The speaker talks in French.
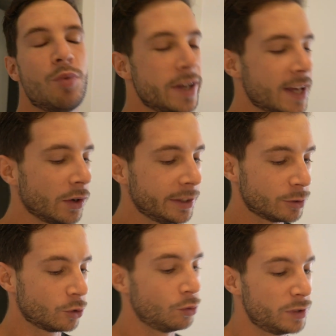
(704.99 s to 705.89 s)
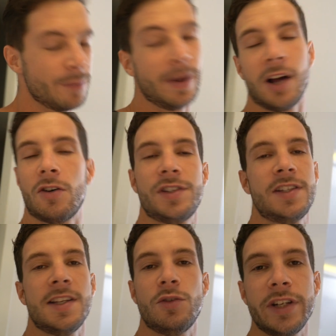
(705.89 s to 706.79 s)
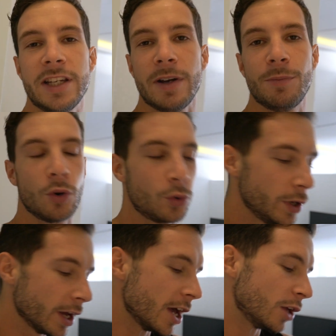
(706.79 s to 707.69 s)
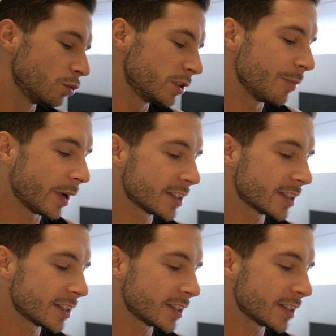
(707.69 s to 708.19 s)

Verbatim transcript: peu les calories parce que tu sais pas la quantité d'huile qu'ils mettent pour cuire, tu sais pas